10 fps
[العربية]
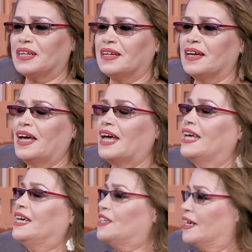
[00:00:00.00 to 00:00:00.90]
عليه
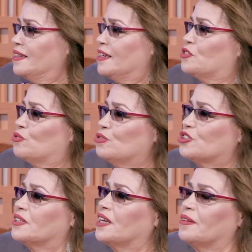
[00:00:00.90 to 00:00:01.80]
هي عندها سوش
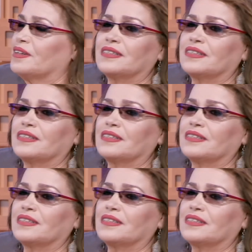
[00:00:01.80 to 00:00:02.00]
اش معناها